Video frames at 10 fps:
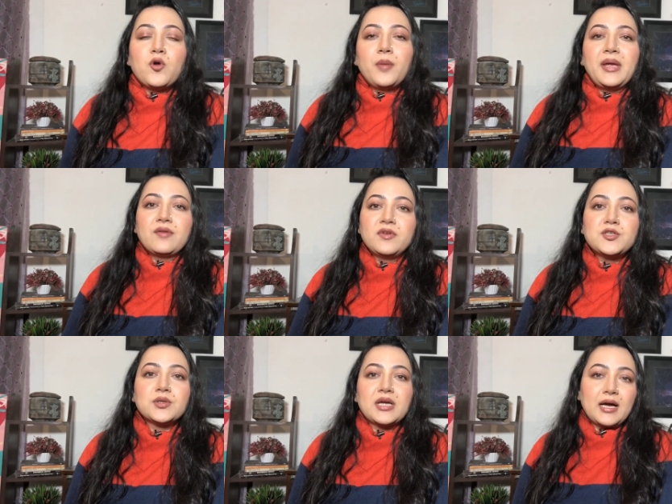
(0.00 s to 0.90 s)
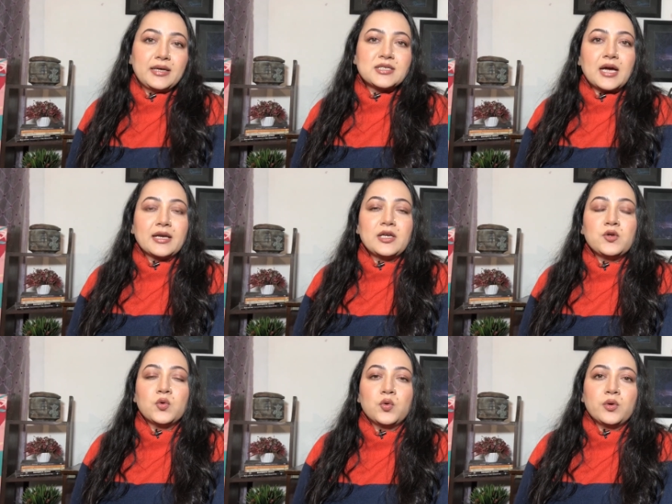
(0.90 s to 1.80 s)
अभी एक वीडियो दिखाने जा रही
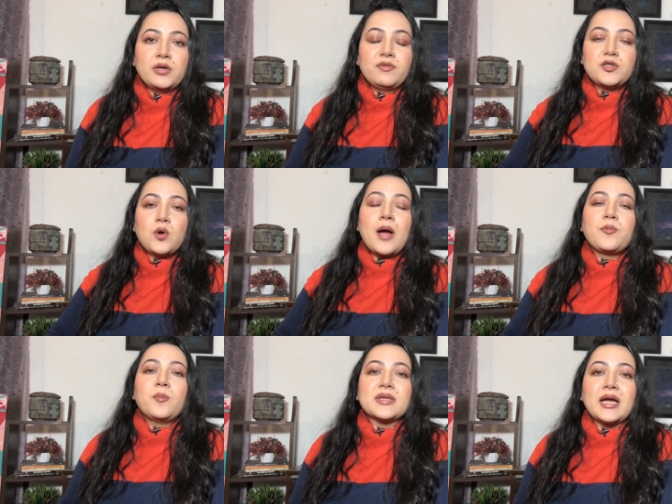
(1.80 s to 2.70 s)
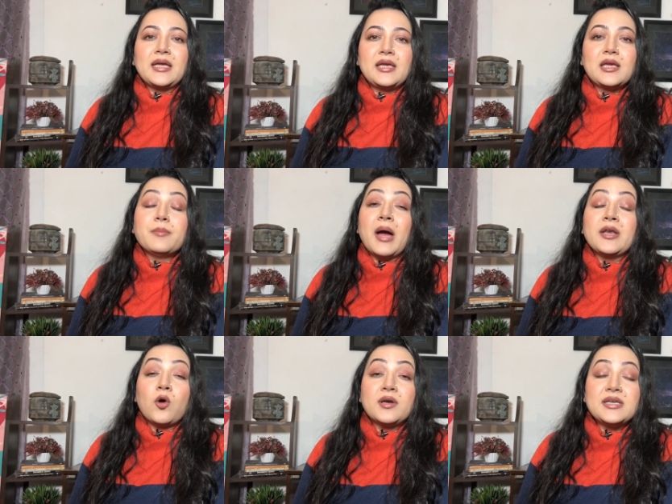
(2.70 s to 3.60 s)
हूँ ये वीडियो आपको बताएगी कि
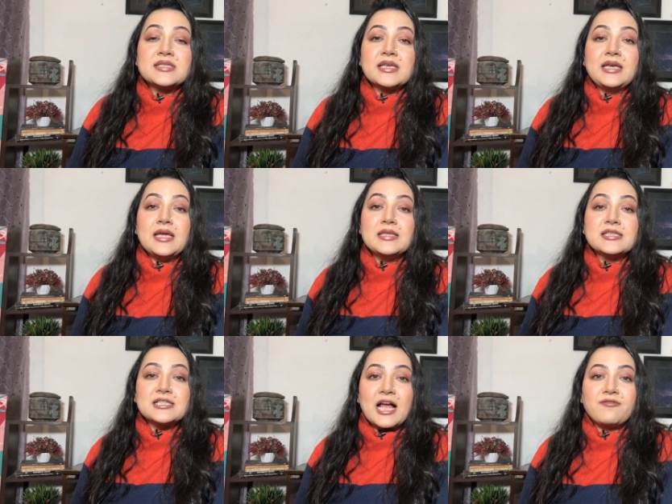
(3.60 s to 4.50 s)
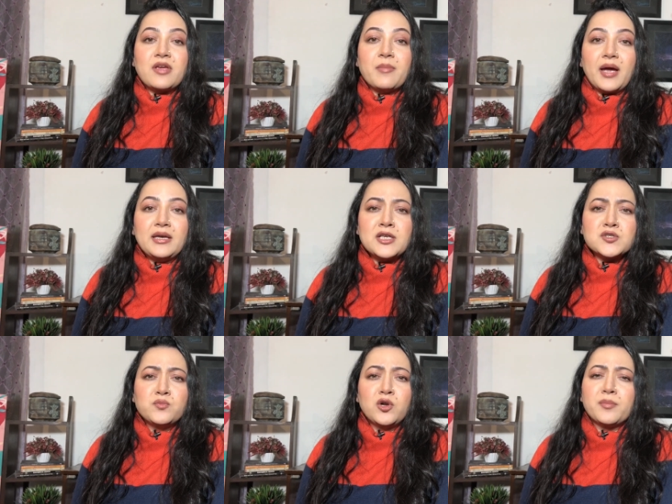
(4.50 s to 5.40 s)
माइनॉरिटीज़ के लिए इंसाफ के मायने
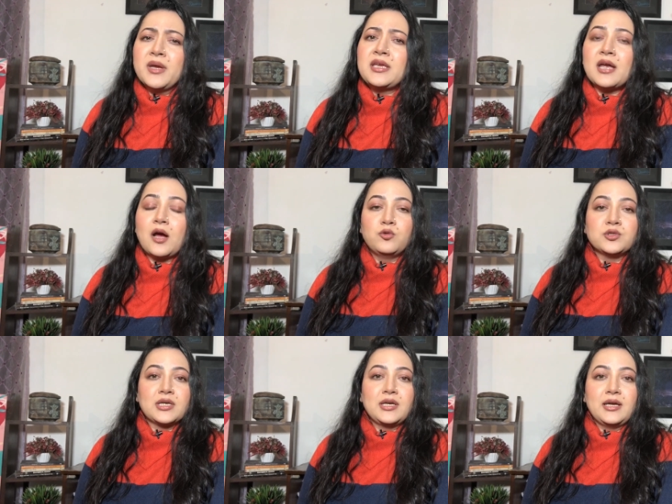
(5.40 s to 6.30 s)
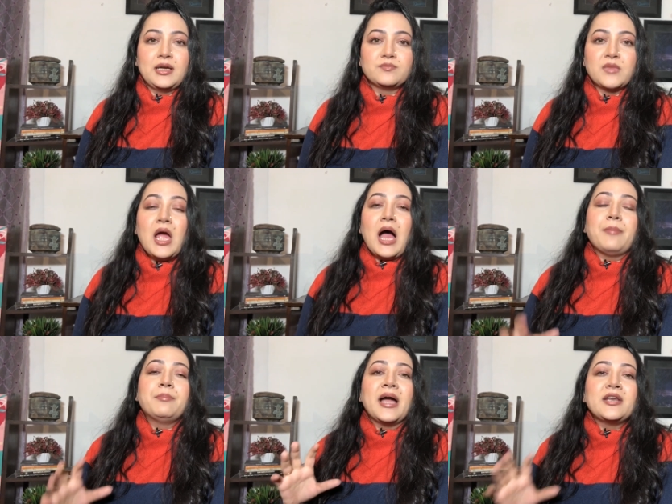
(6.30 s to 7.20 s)
इस मुल्क में क्या हो चले हैं
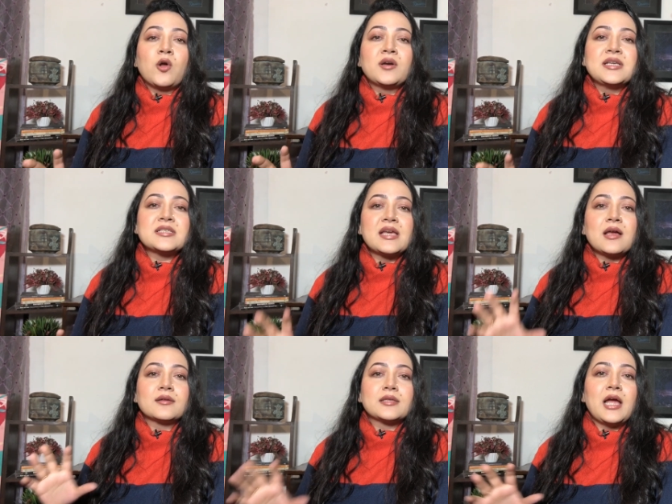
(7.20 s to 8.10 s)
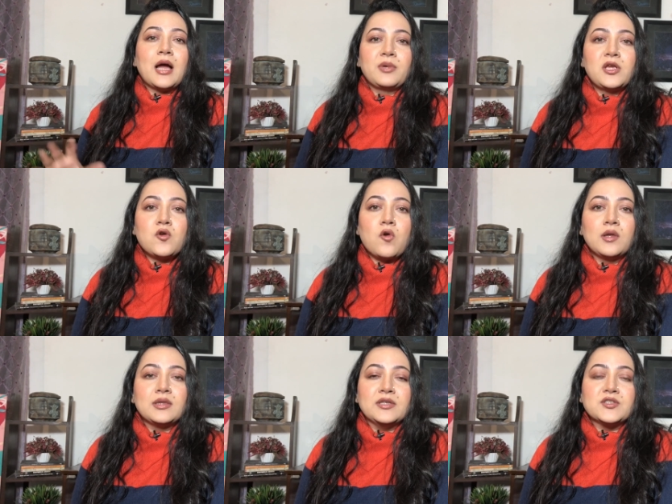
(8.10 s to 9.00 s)
आप माइनॉरिटीज़ के कत्लेआम की
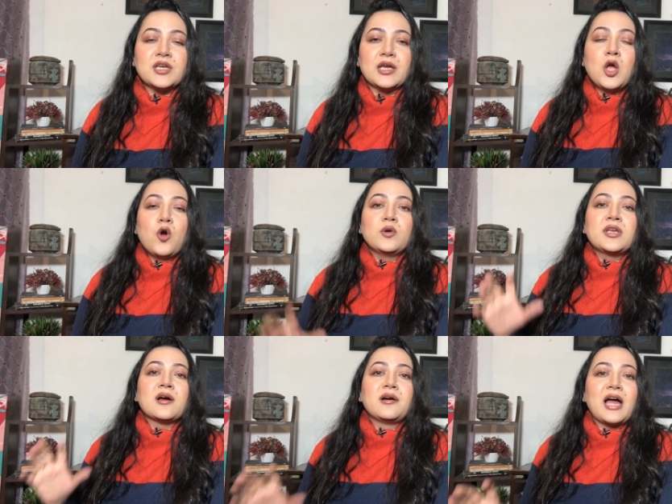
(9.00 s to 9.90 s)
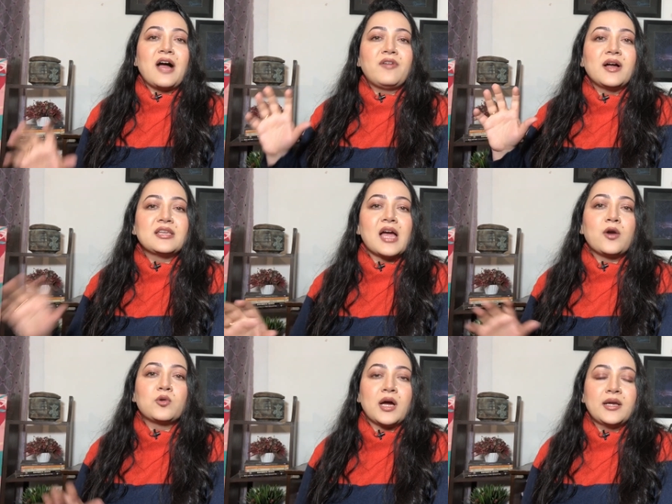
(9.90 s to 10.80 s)
कॉल दीजिए उनके खिलाफ हथियार
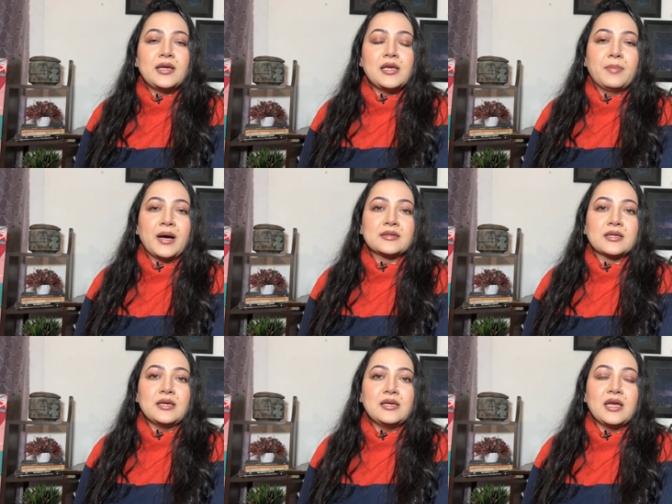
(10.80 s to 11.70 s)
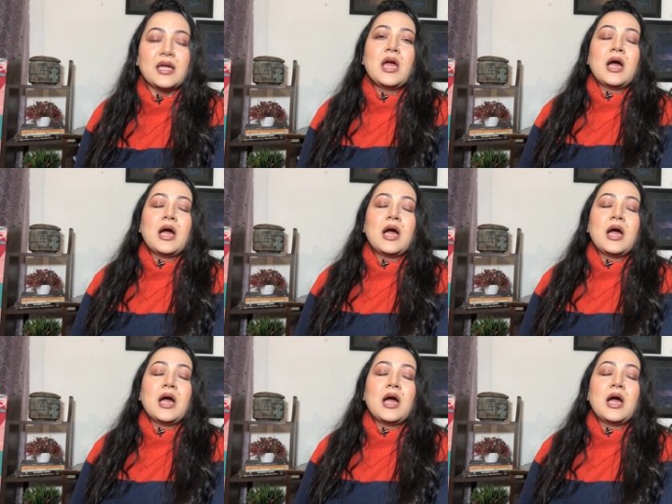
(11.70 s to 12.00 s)
उठाने की बात कहिए